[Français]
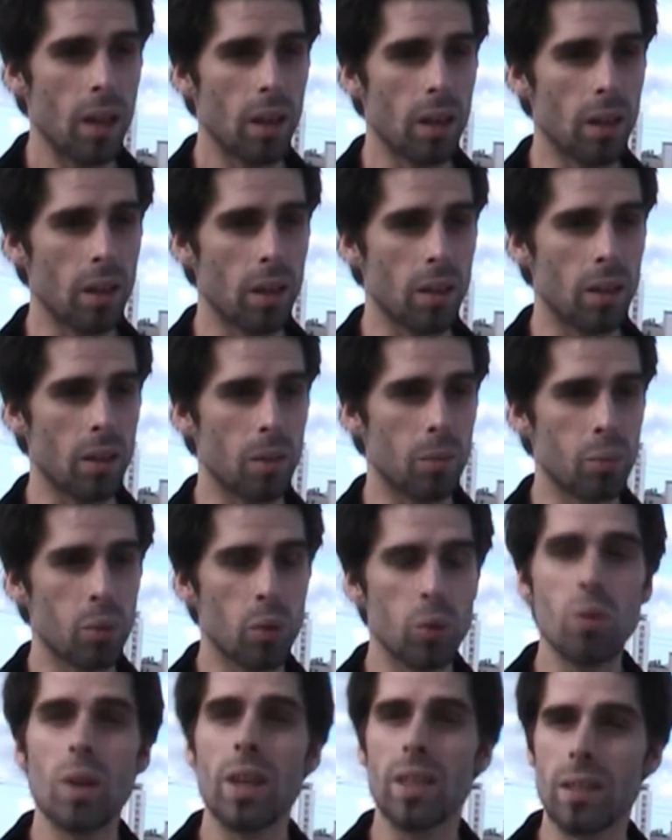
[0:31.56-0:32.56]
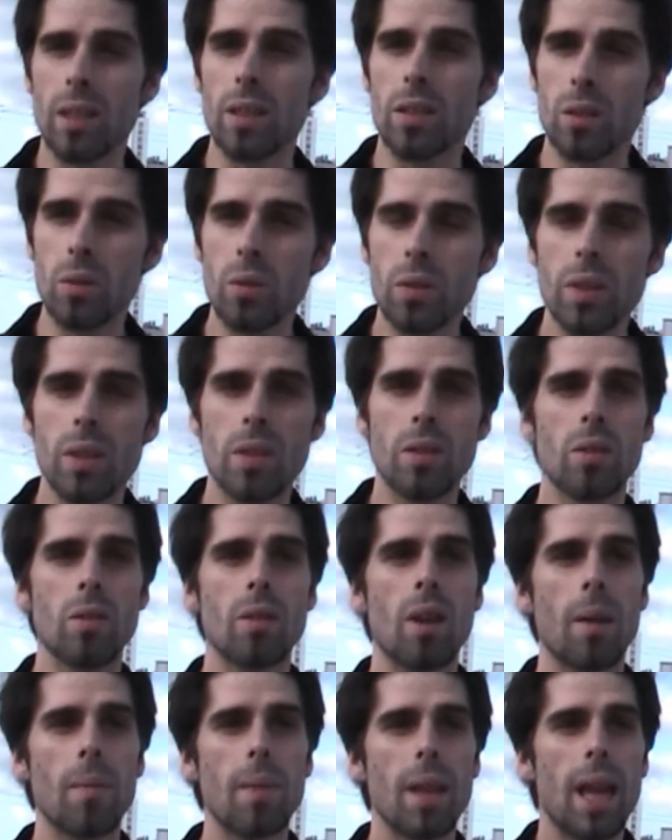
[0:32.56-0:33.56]
Euh, pour nous, l'insertion, c'est
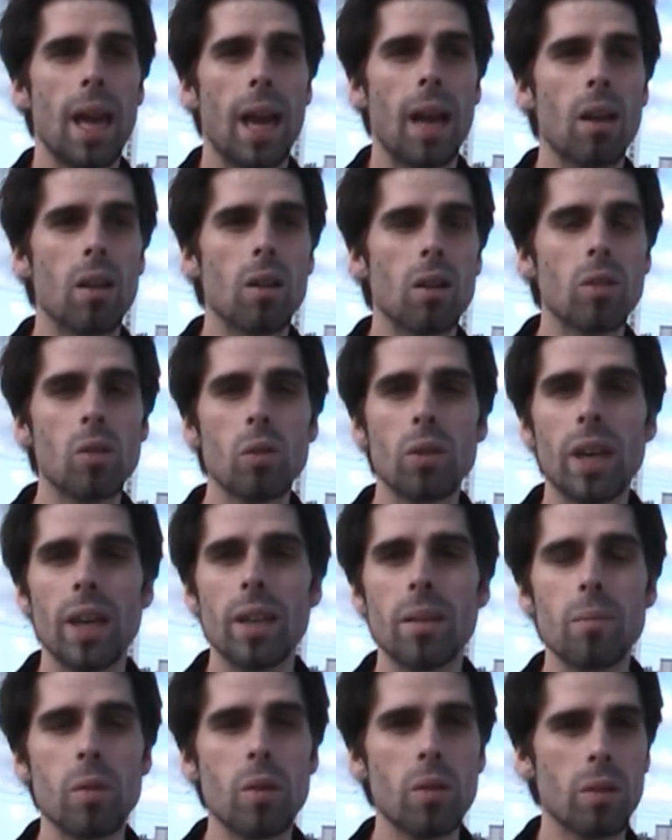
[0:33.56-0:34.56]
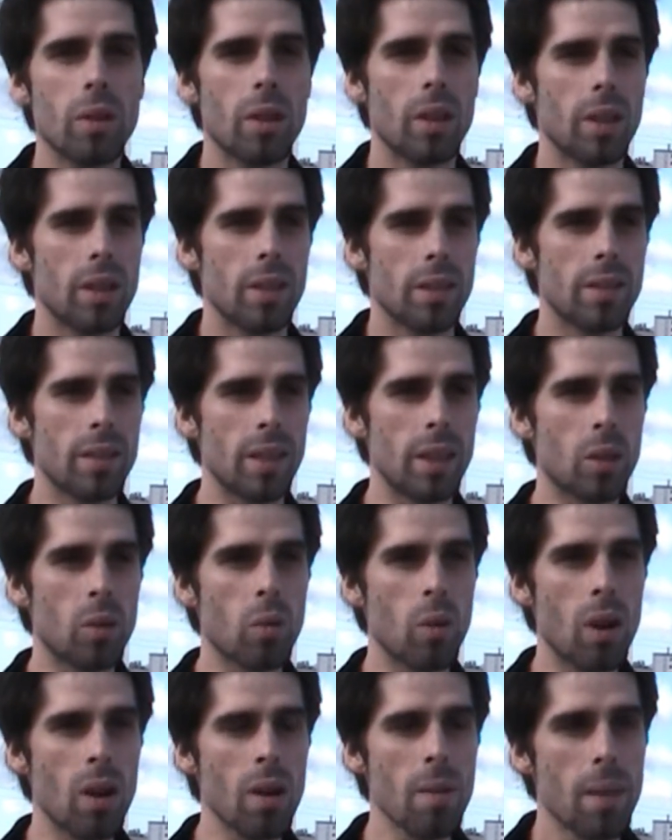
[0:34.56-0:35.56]
cela. Alors, concrètement, c'est
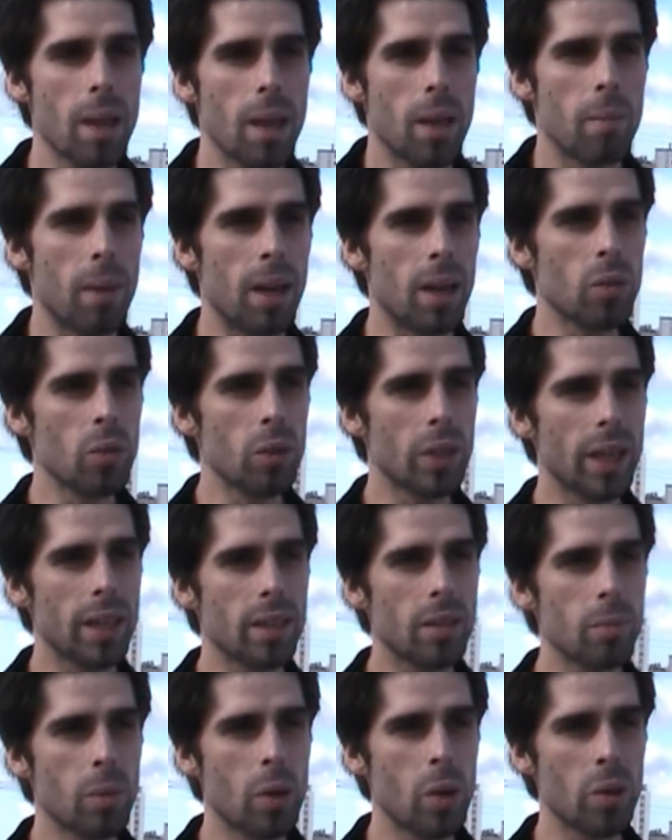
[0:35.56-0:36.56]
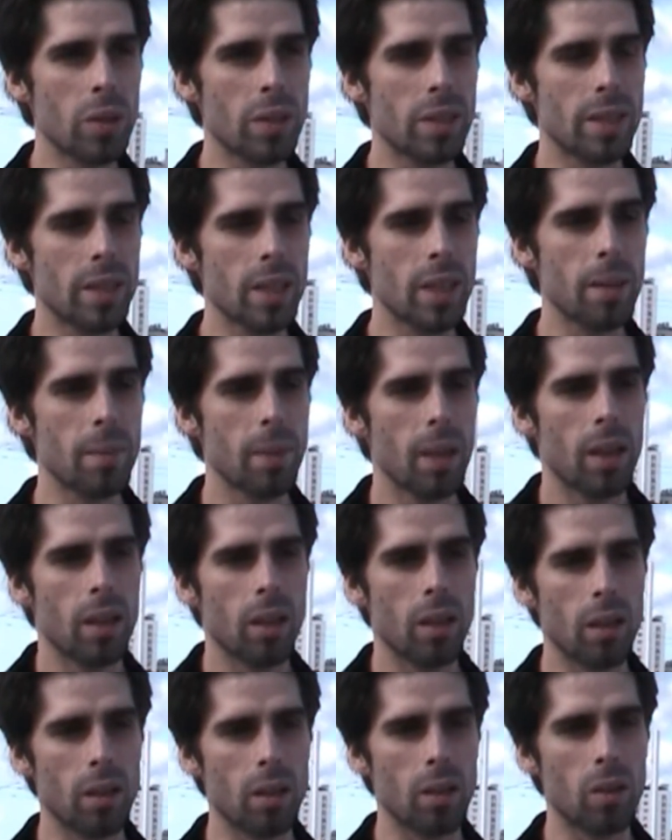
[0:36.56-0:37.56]
quoi bah, Concrètement, c'est
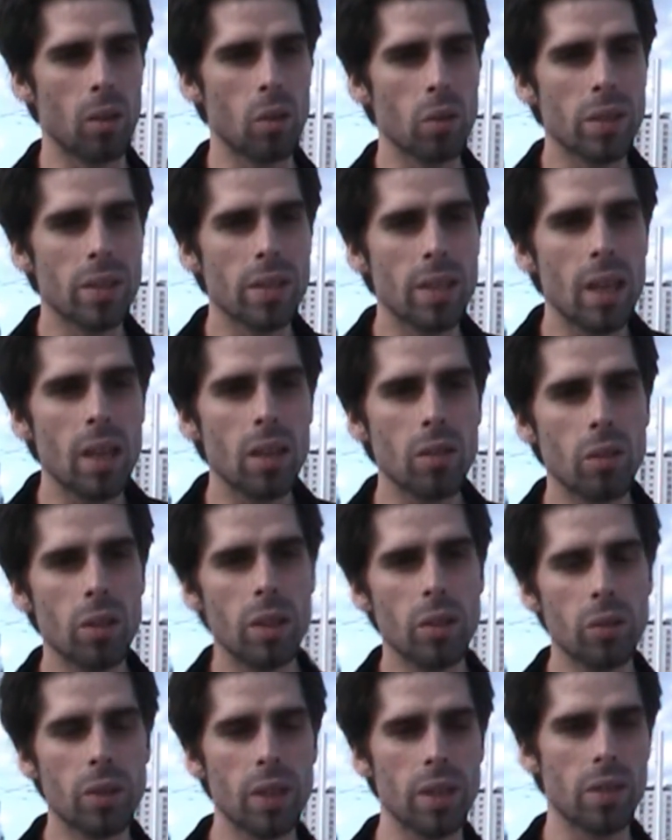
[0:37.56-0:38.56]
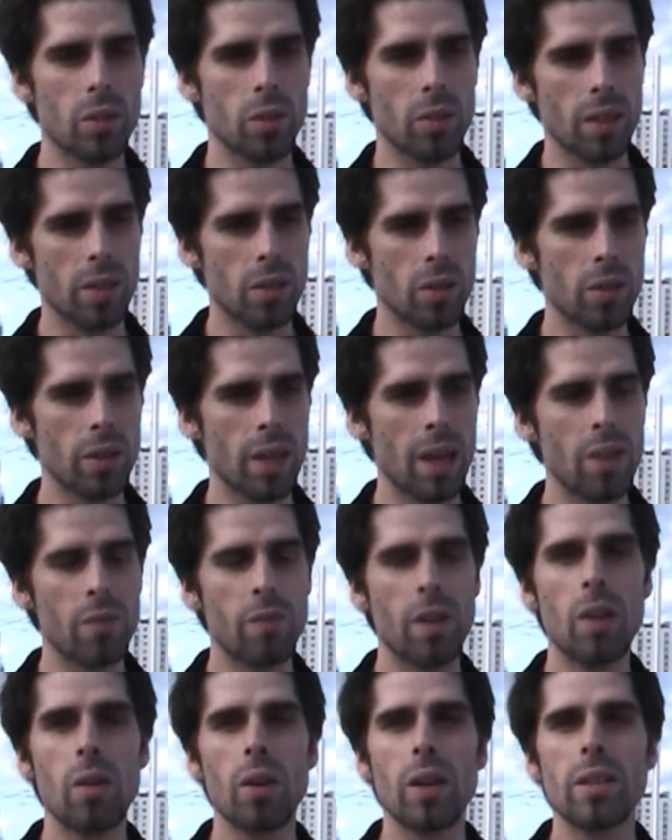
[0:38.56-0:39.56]
euh, au sein de l'éducation nationale
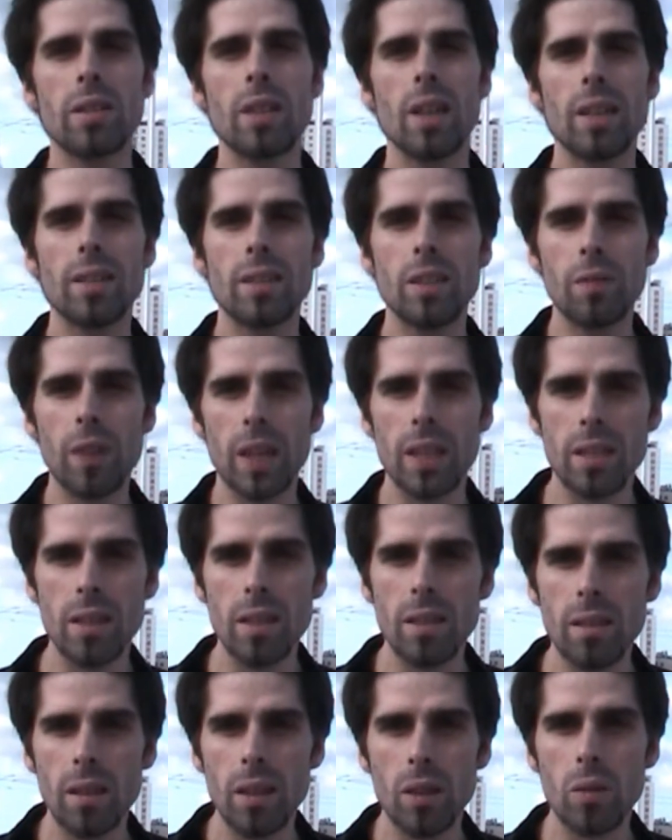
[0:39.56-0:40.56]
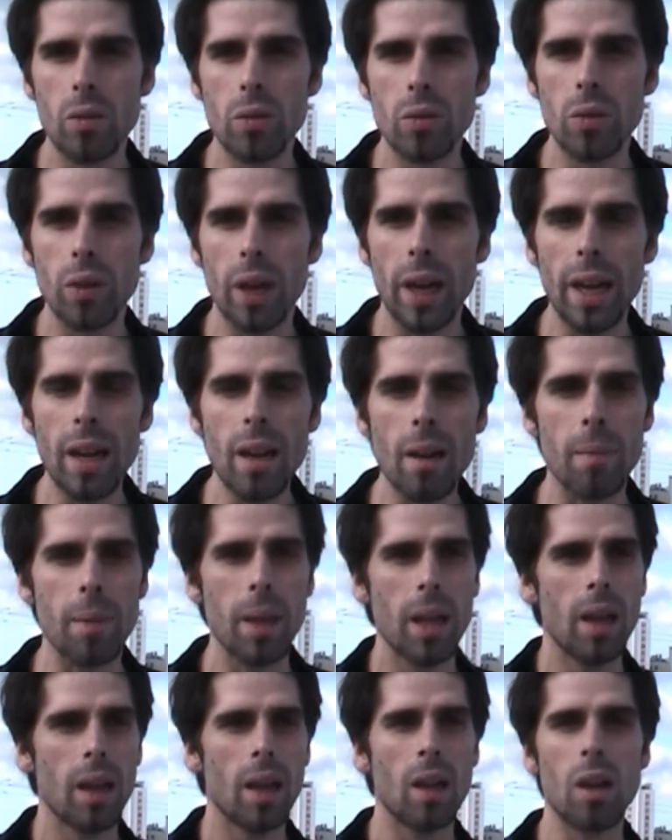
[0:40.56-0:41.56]
valoriser la diversité culturelle,
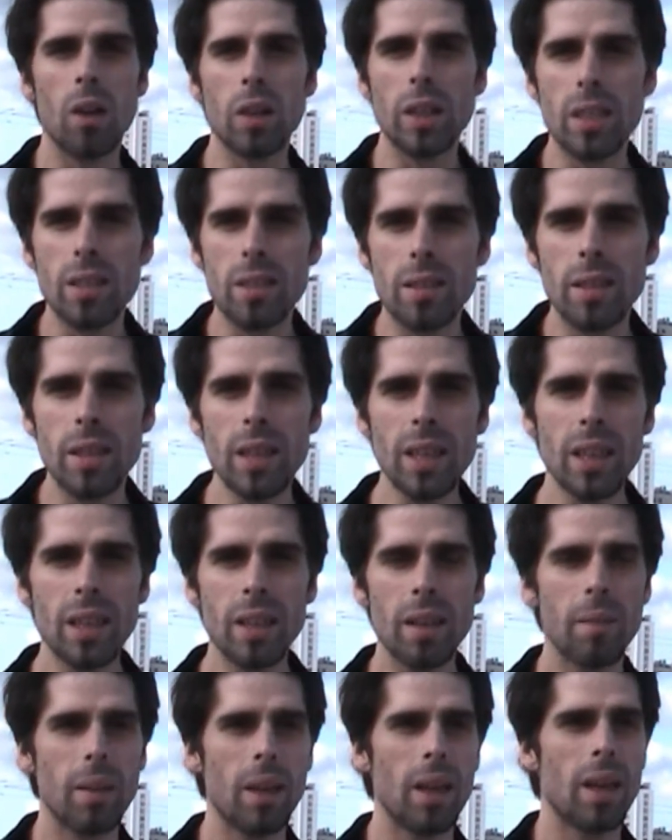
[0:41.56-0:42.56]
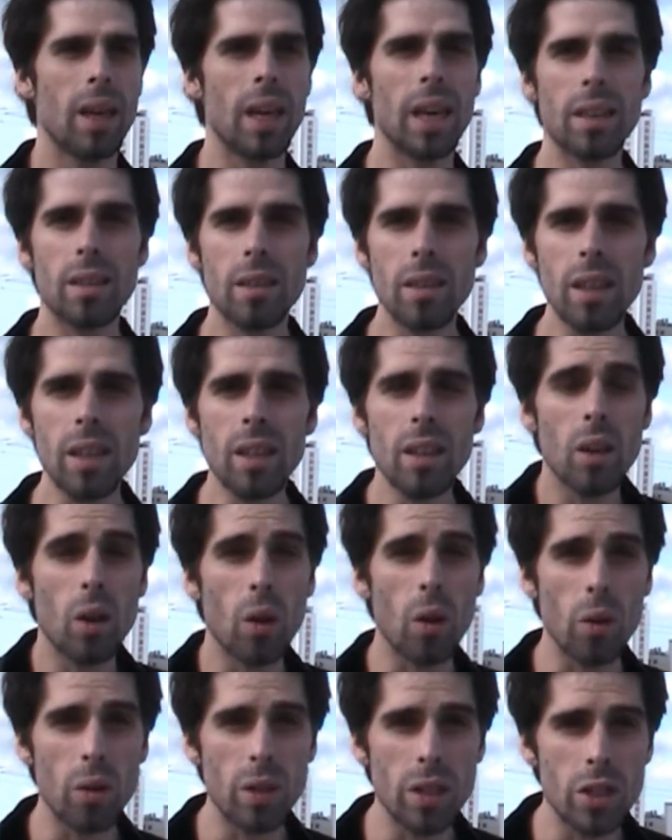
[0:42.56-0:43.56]
linguistique, ethnique,
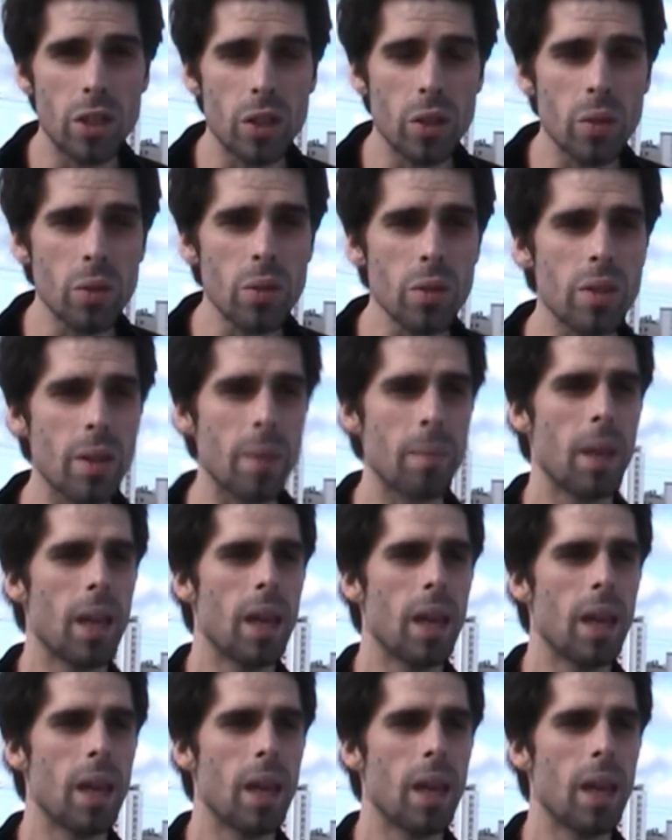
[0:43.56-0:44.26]
religieuse.